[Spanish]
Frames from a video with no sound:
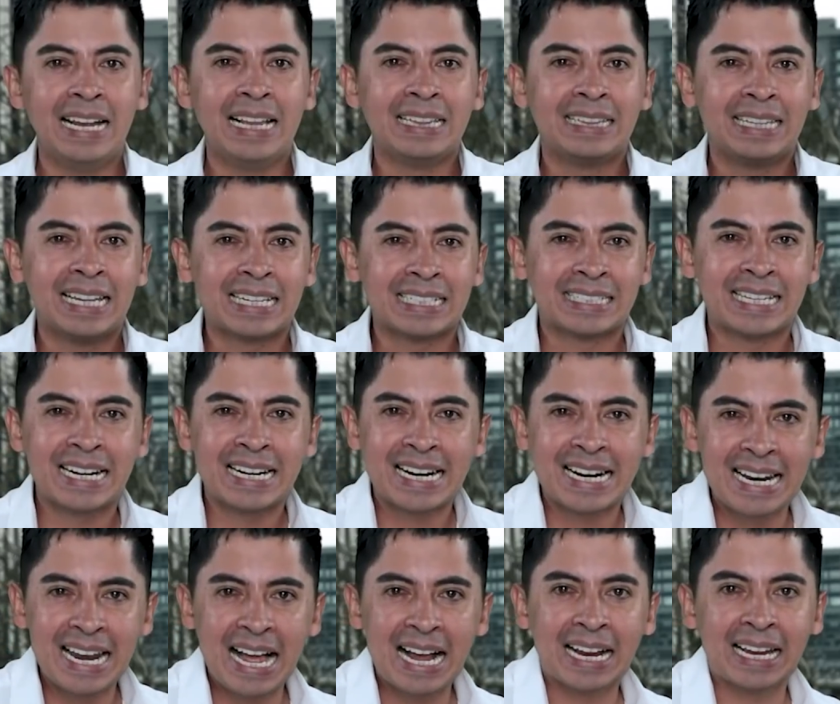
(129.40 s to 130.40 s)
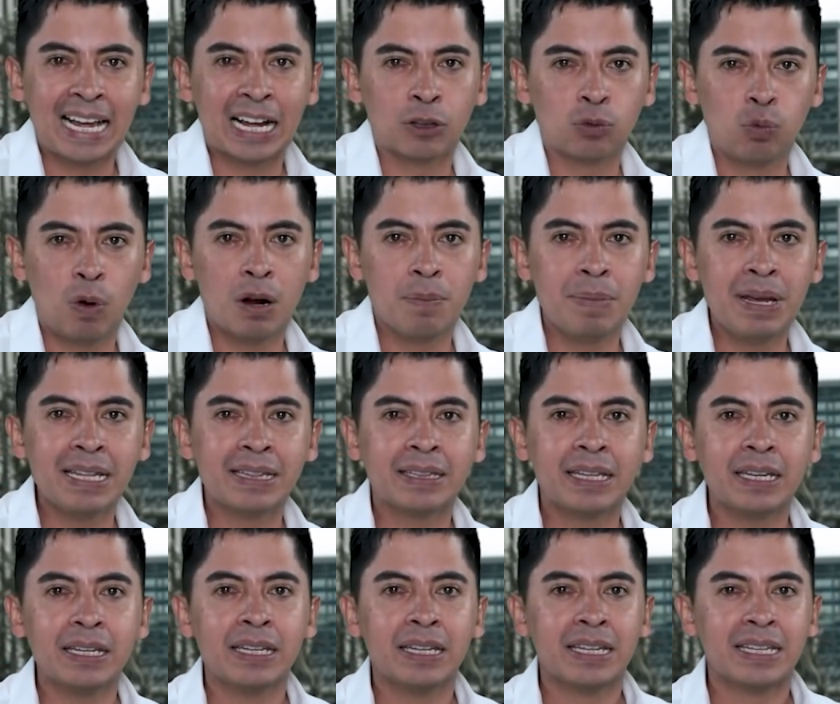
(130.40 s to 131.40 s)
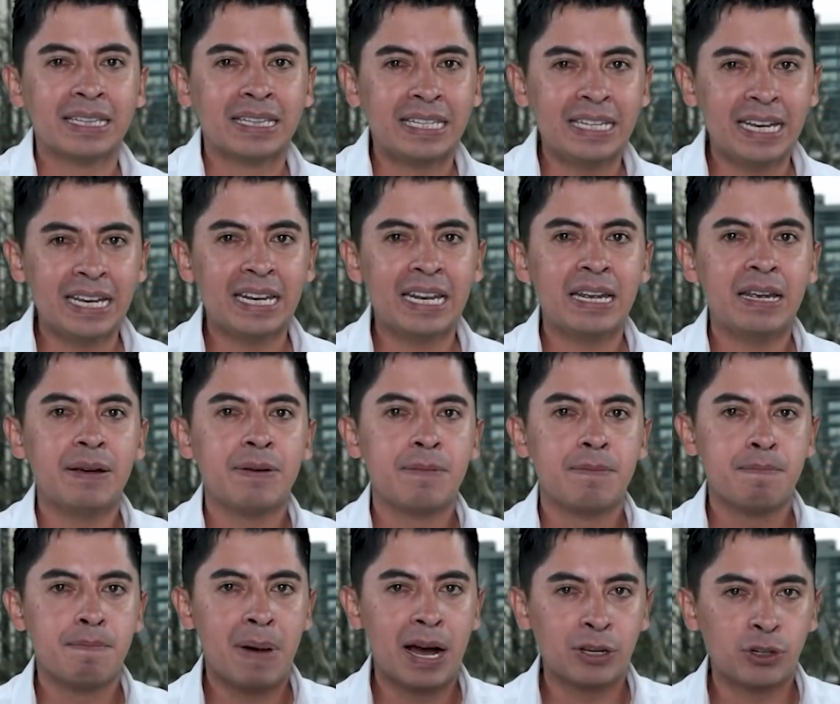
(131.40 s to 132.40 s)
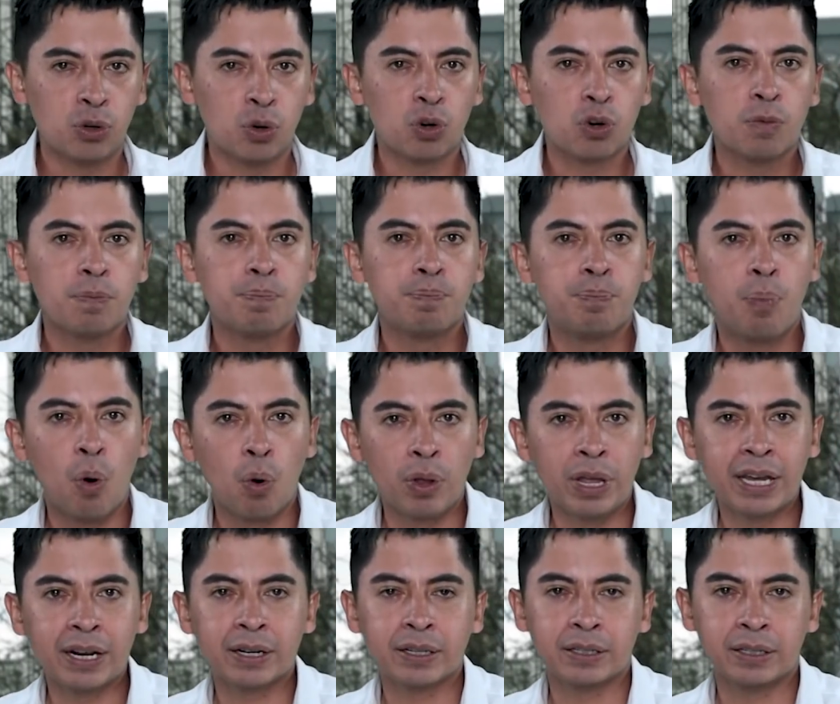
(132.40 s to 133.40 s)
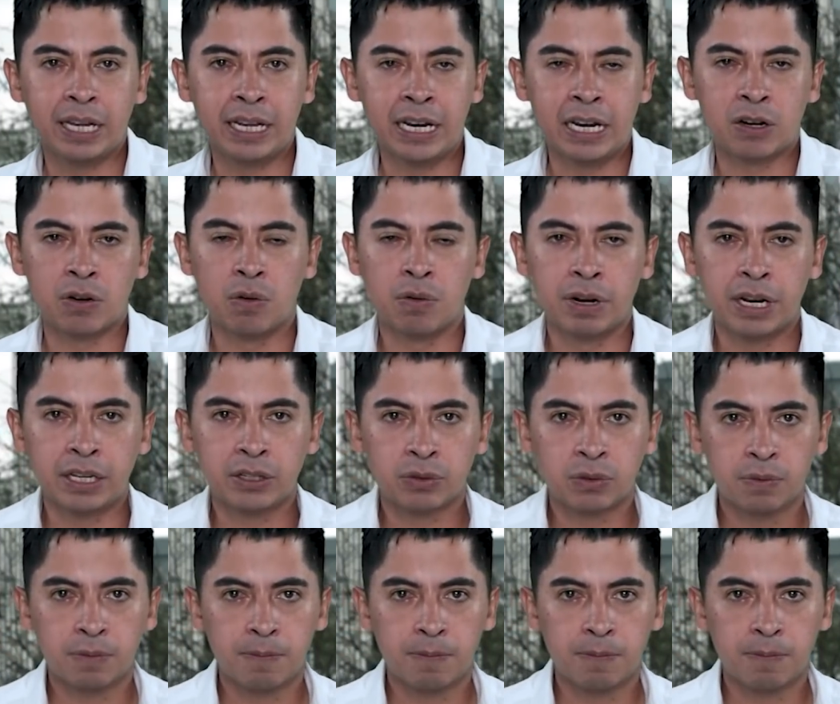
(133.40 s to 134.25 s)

el tercer clan que actualmente tiene mayor poder en el Congreso.